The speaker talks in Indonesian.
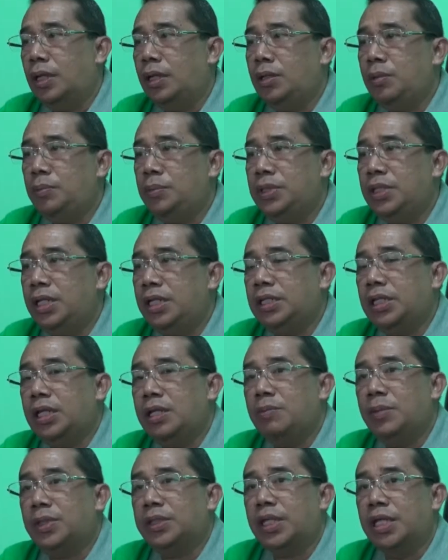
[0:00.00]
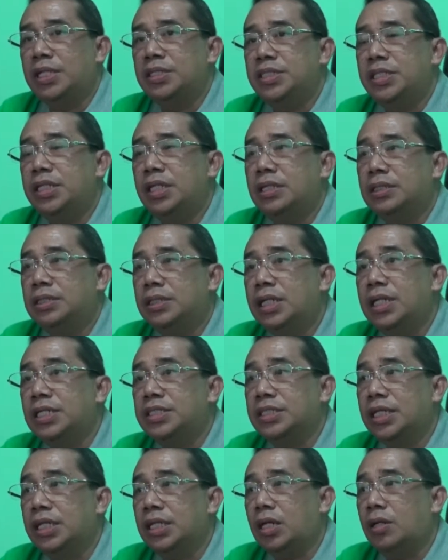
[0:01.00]
Hanya saja calon jemaah
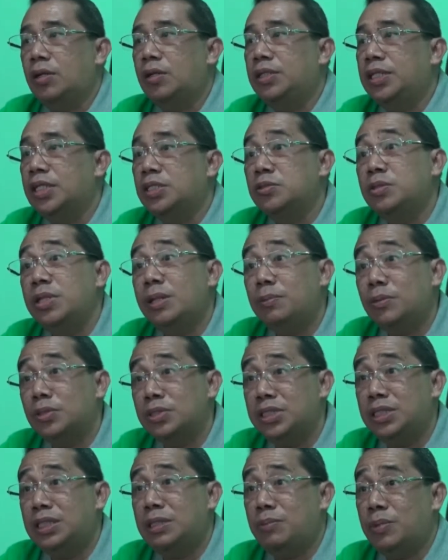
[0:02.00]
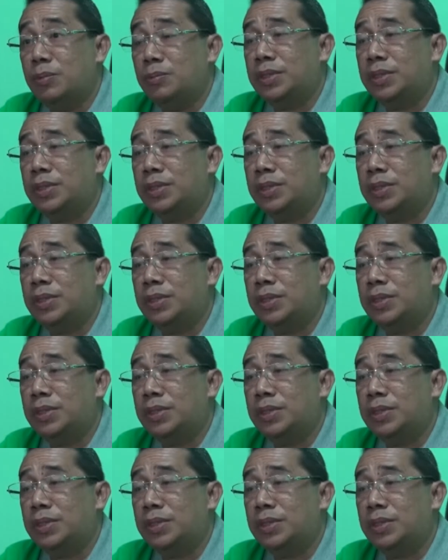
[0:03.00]
diharapkan dapat mengatur pola